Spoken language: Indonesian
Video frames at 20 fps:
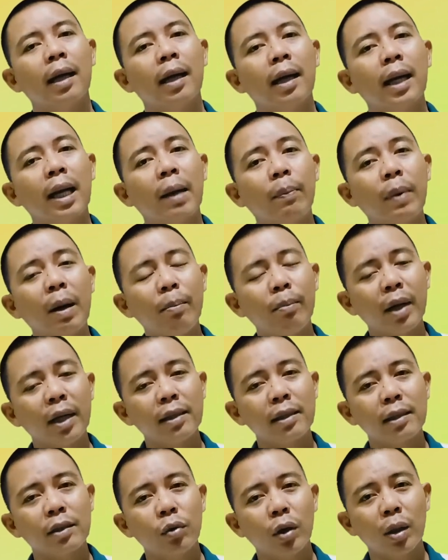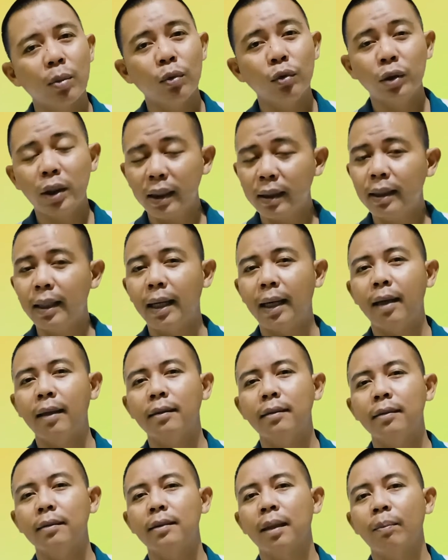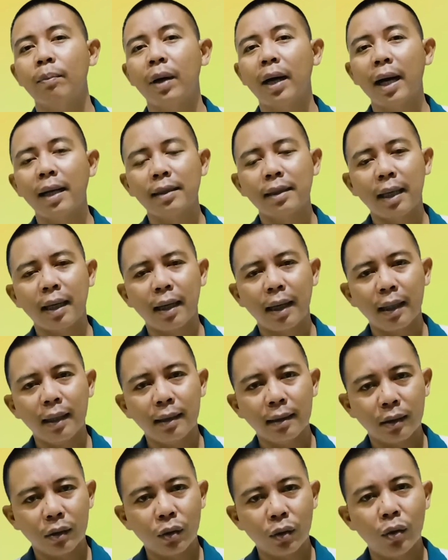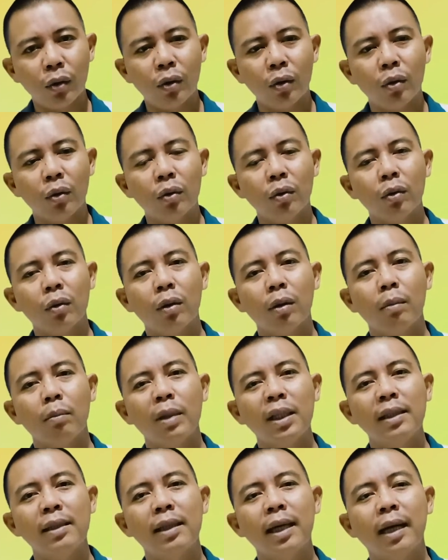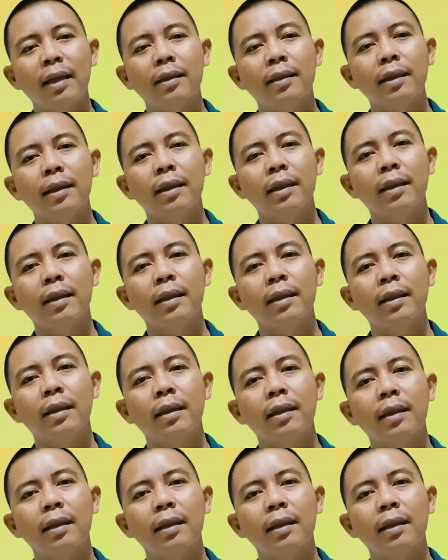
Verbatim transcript: 18 2003, pengacara itu menjadi